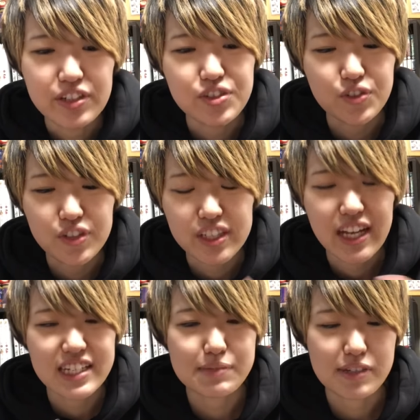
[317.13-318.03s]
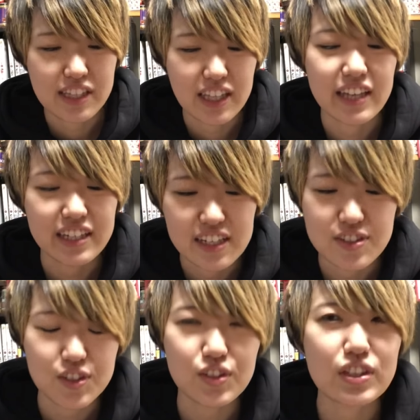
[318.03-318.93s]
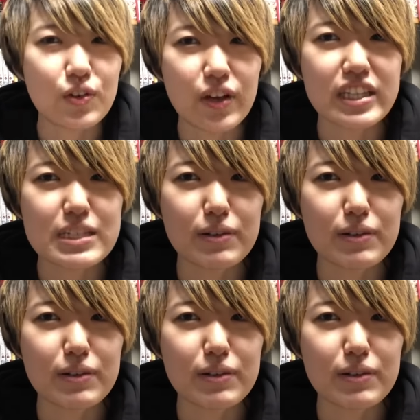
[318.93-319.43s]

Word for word: その日で初めて体感するっていうのが一